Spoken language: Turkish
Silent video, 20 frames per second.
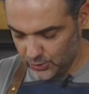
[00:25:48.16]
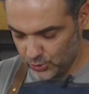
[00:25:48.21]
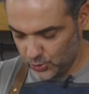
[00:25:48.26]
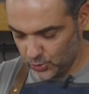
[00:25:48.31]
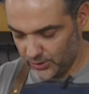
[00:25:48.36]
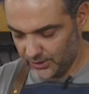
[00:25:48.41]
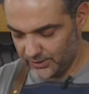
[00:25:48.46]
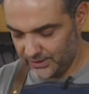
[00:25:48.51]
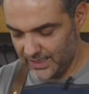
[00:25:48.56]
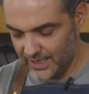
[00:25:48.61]

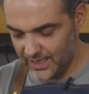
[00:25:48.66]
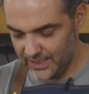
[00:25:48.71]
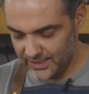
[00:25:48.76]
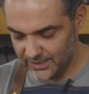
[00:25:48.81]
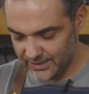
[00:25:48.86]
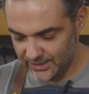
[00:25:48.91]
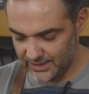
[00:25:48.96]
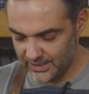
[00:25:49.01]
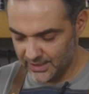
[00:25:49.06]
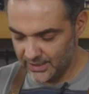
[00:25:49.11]
sonra
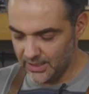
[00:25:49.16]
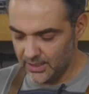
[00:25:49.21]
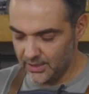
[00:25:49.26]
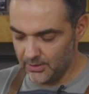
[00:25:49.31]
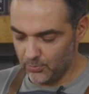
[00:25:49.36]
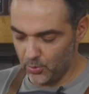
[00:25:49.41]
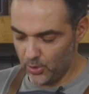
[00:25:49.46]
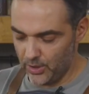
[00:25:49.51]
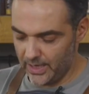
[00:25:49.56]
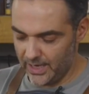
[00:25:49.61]
diğerlerini
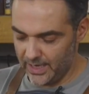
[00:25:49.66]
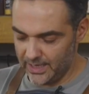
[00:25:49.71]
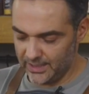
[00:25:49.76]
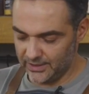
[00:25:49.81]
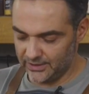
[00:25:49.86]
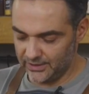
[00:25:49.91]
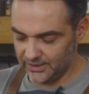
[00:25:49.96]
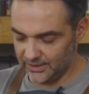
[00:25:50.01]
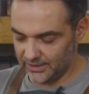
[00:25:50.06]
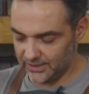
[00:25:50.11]
böyle elle
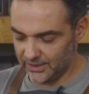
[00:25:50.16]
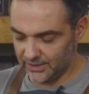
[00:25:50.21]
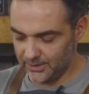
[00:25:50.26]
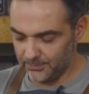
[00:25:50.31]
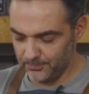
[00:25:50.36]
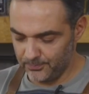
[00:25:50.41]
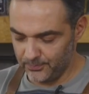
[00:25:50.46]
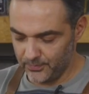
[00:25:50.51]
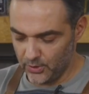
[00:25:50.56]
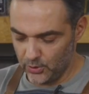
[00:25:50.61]

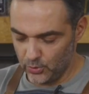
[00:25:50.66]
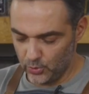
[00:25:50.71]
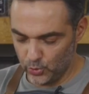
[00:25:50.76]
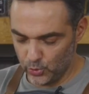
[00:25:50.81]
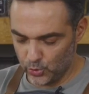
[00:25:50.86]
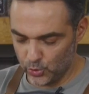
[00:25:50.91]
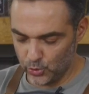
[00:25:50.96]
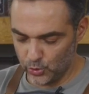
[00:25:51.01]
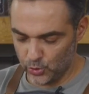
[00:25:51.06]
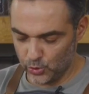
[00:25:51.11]
didikledim.
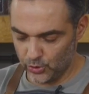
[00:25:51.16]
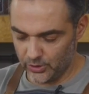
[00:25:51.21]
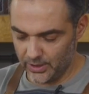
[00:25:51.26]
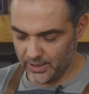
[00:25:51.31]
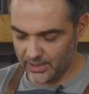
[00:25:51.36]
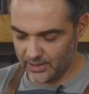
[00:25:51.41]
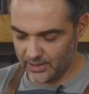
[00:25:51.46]
Üçüncüyü de